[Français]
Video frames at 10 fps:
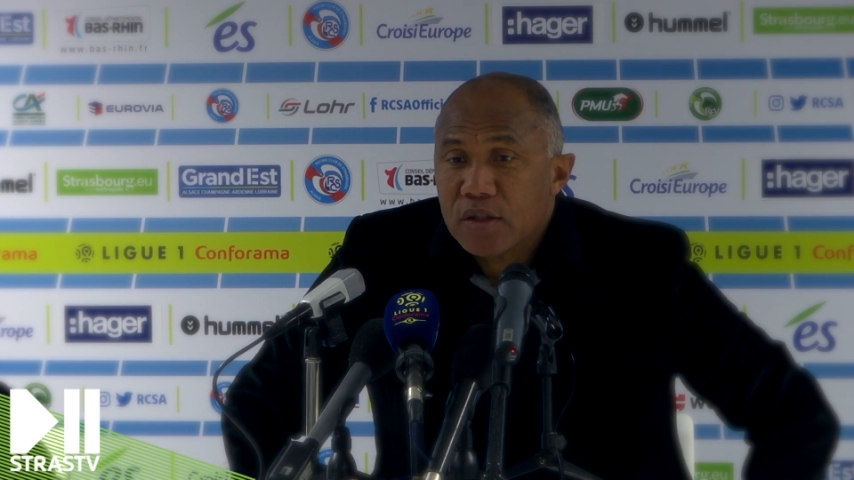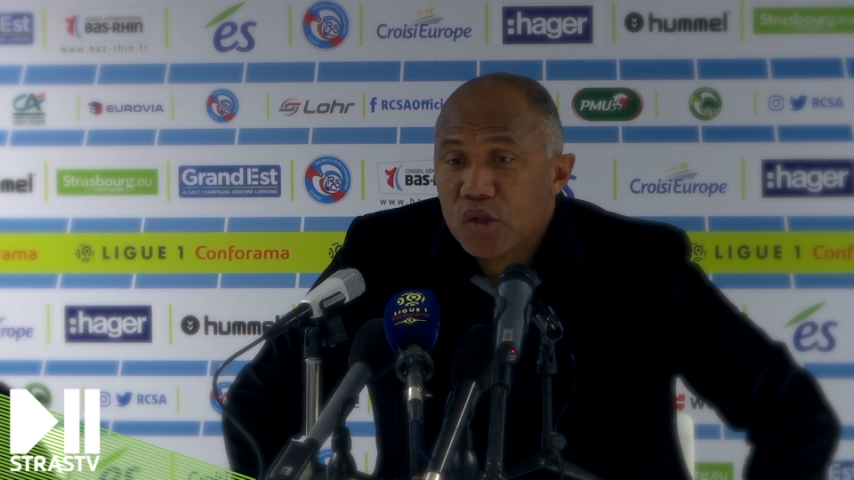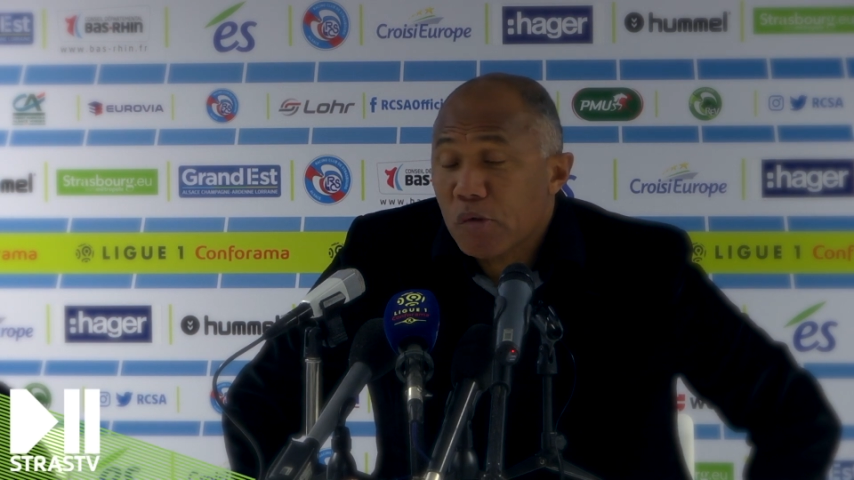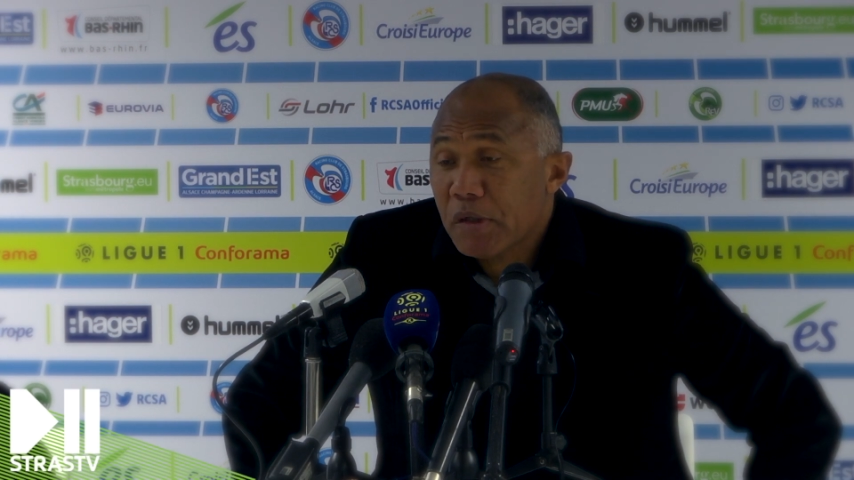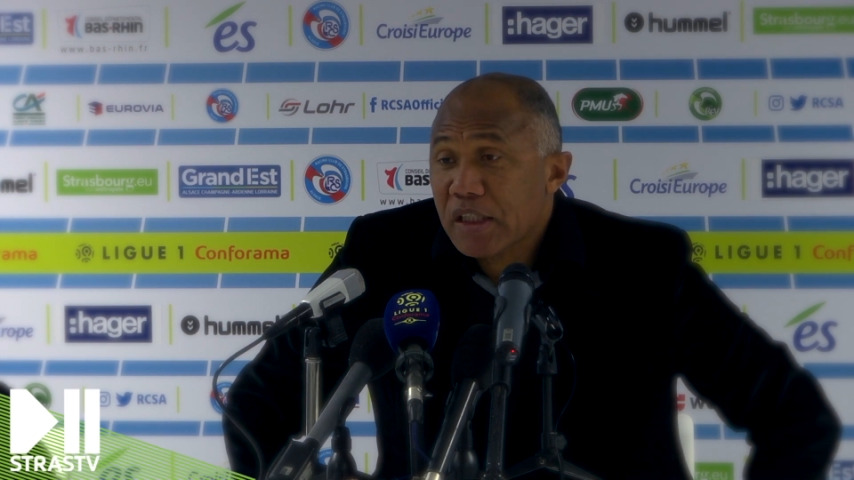
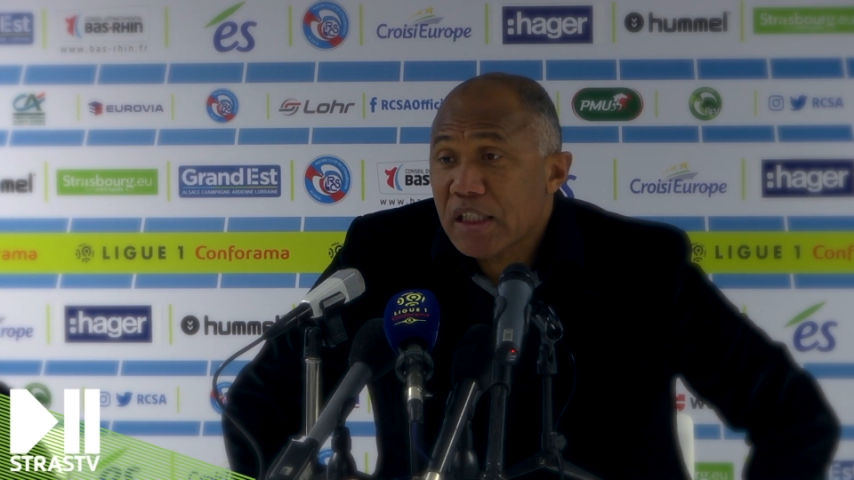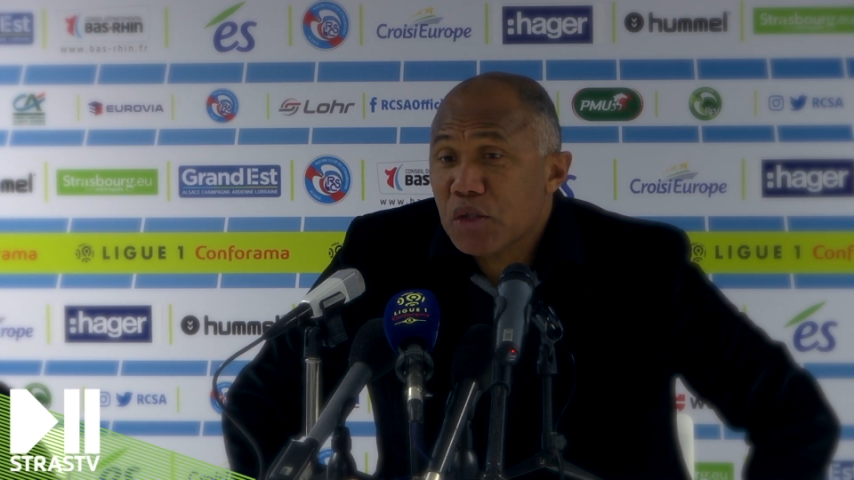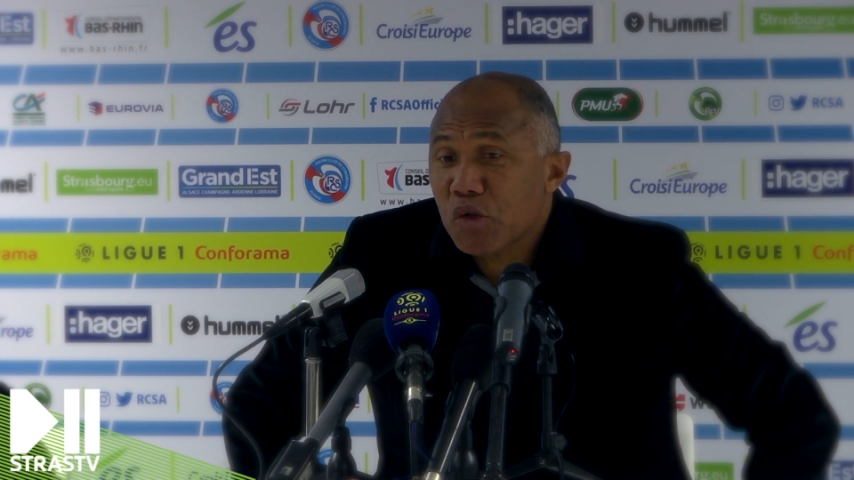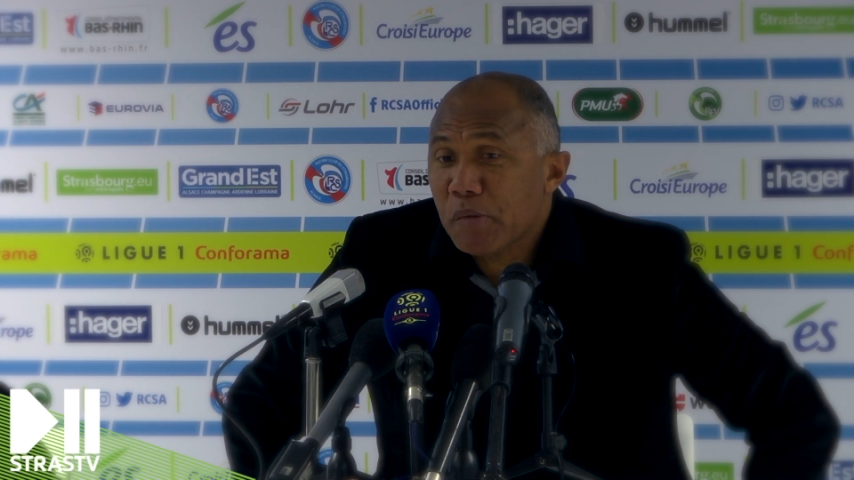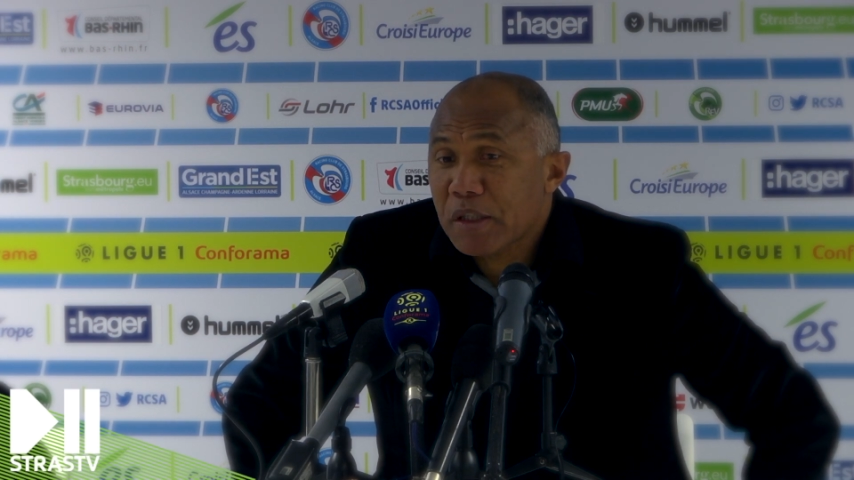je remercie les
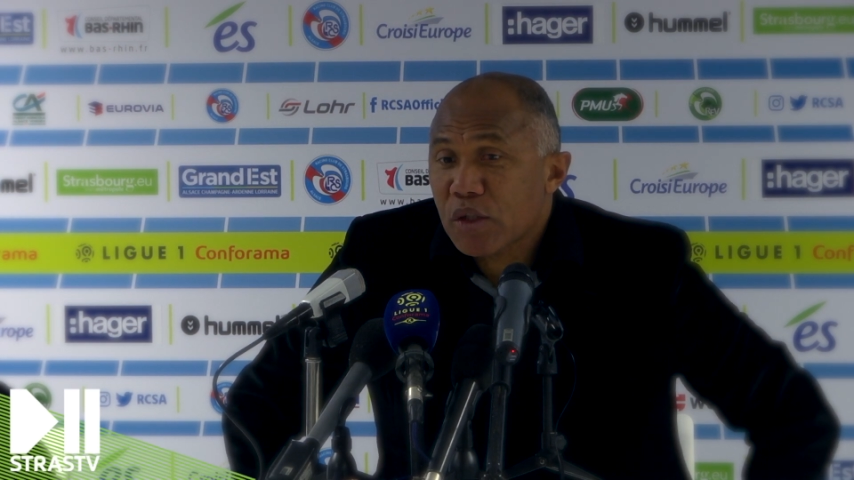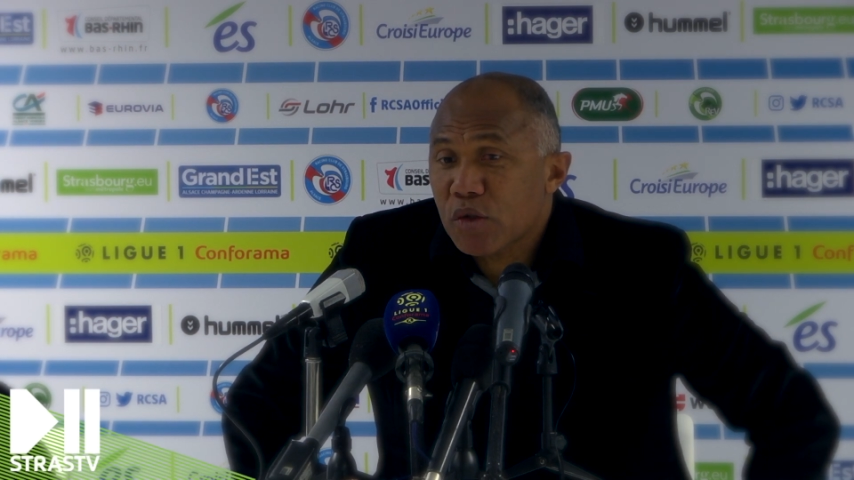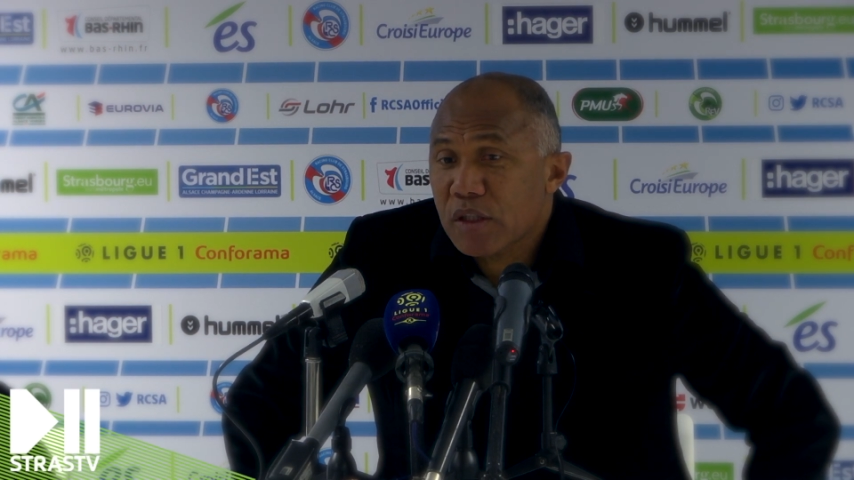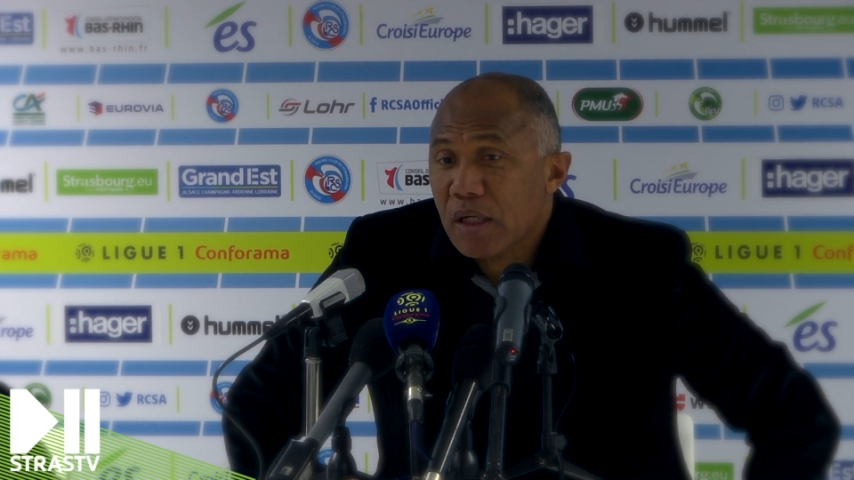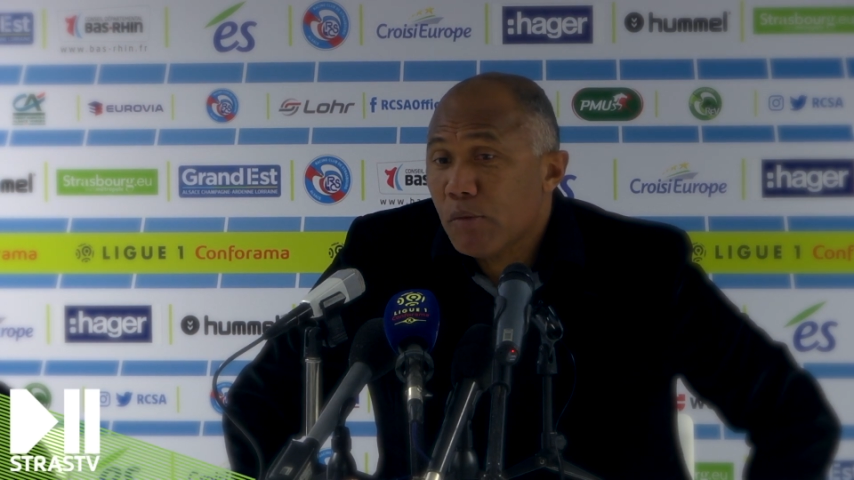joueurs parce
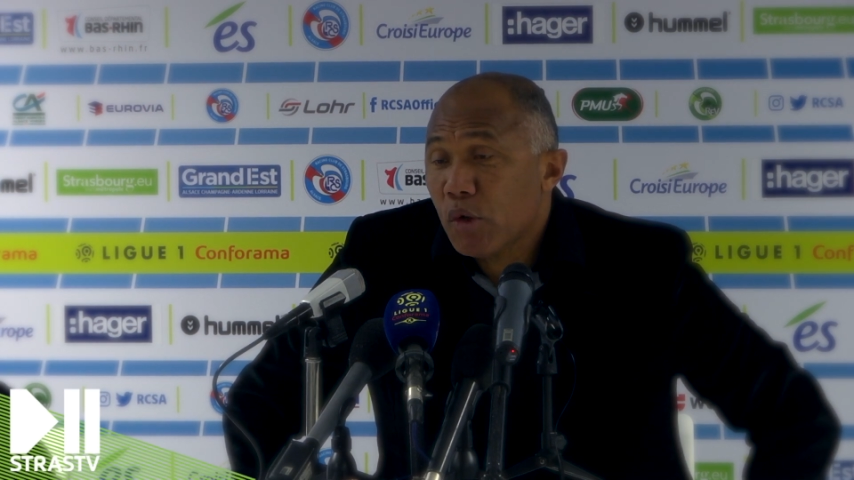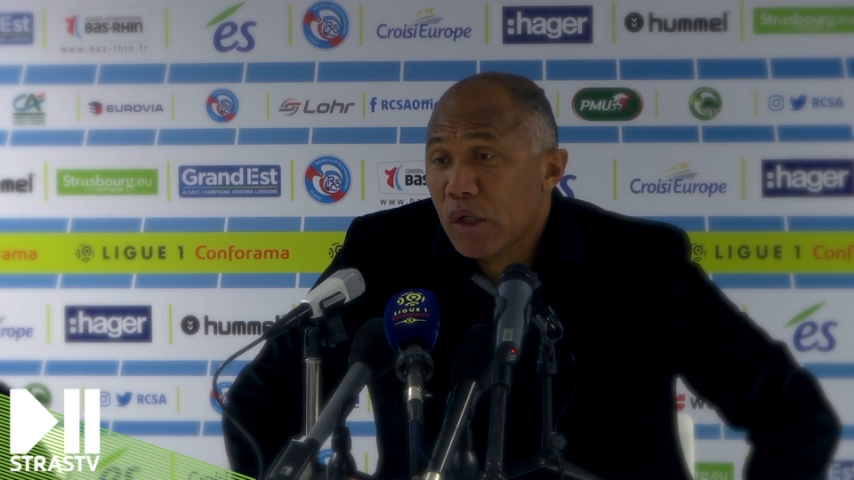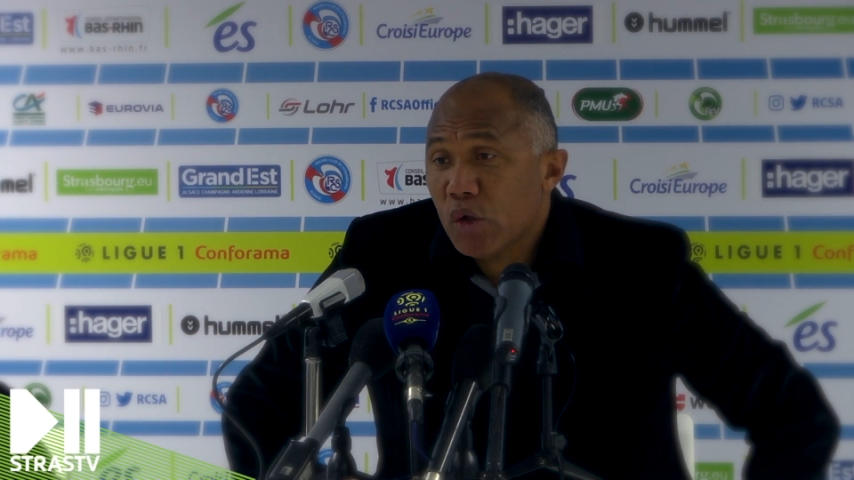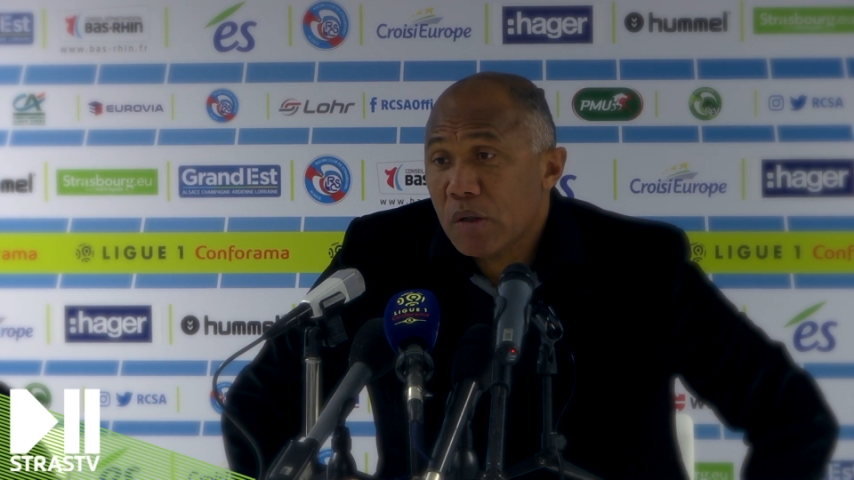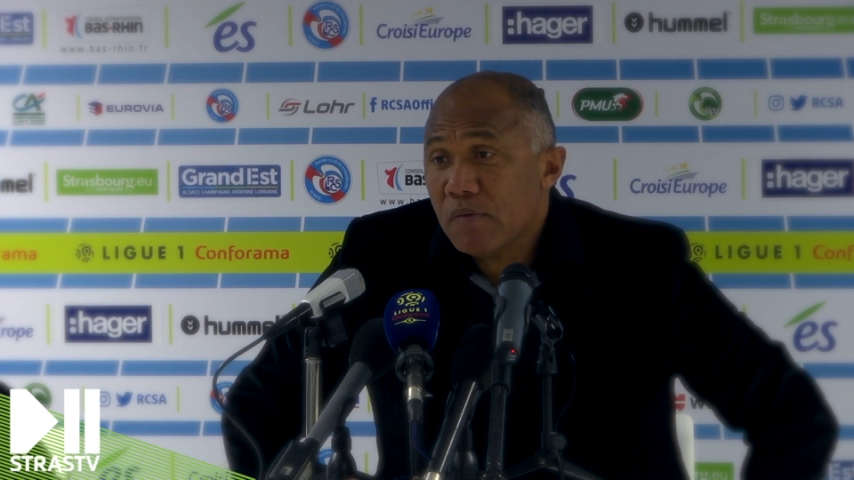que c'est un beau
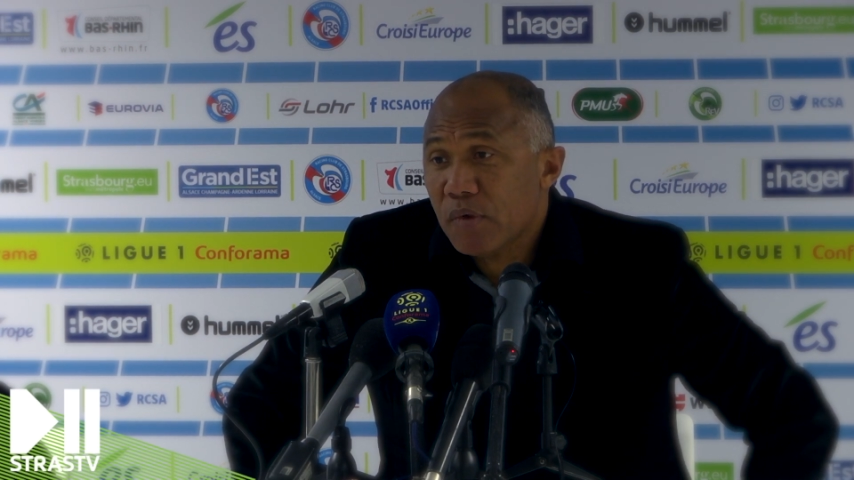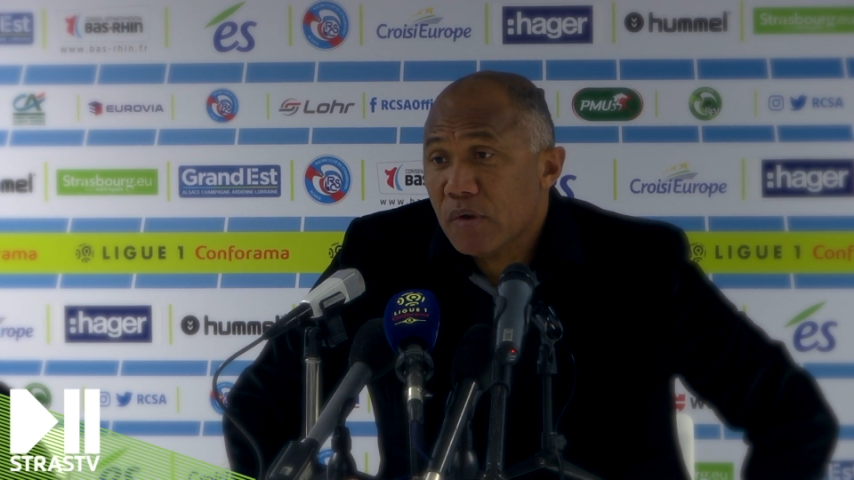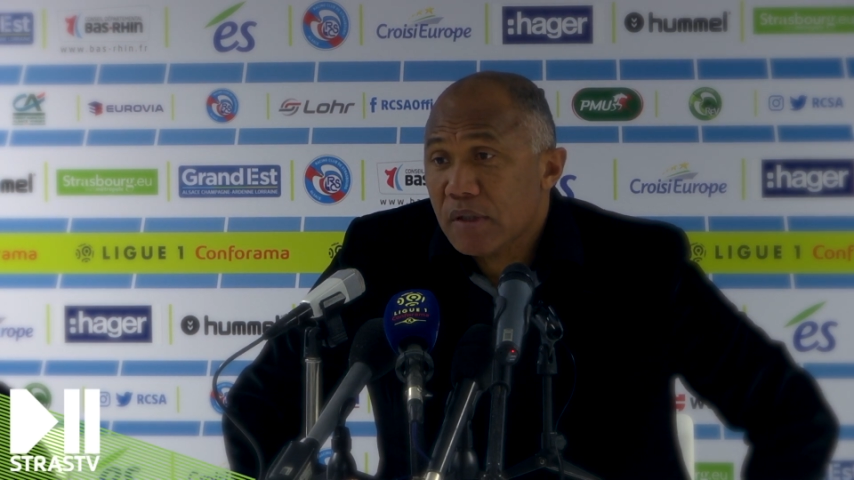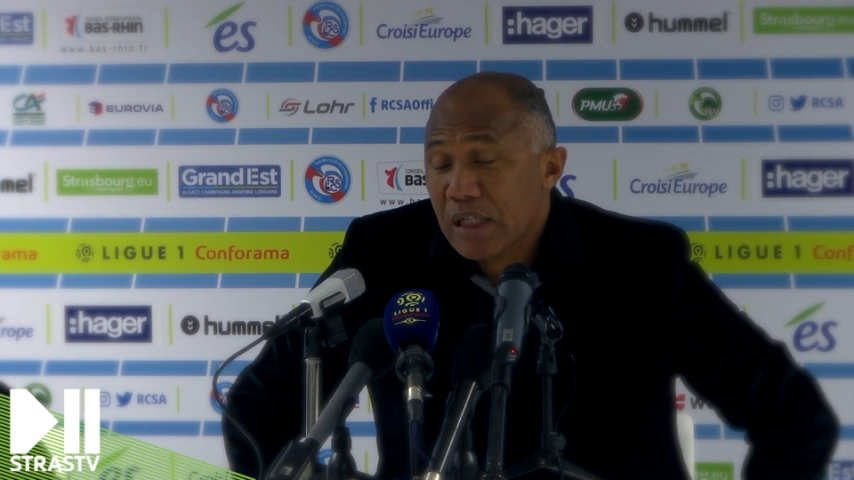cadeau qu'ils me font.